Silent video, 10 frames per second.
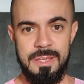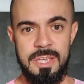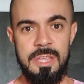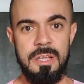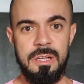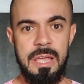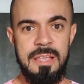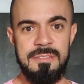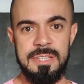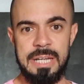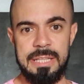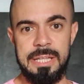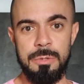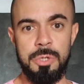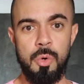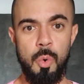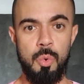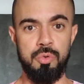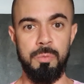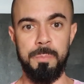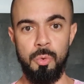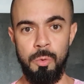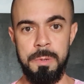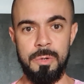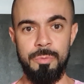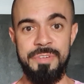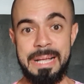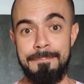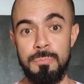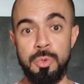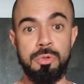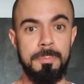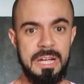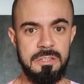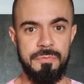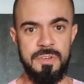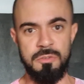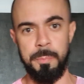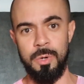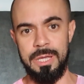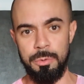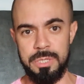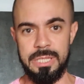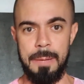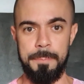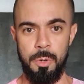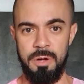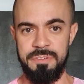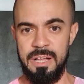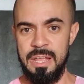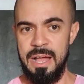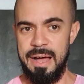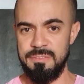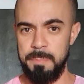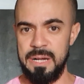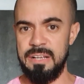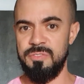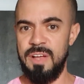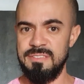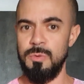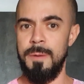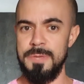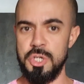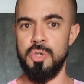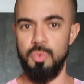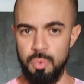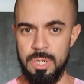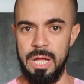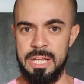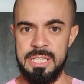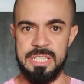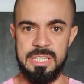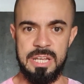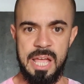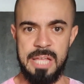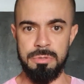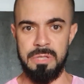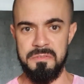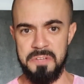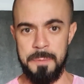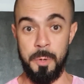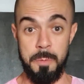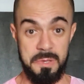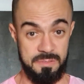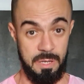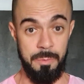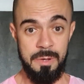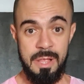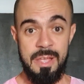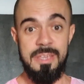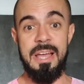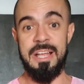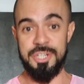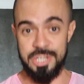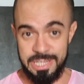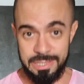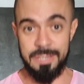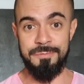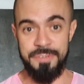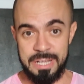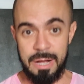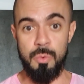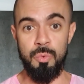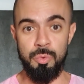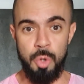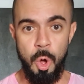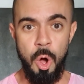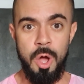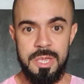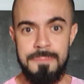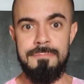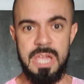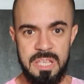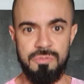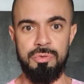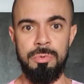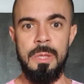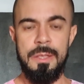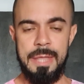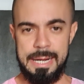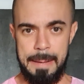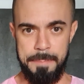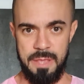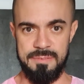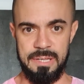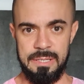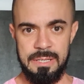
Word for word: E em se tratando de concurso público, fica muito mais difícil porque no dia da prova as bancas fazem uma mistura entre direito, dever, proibição e a gente fica com um nó imenso na cabeça.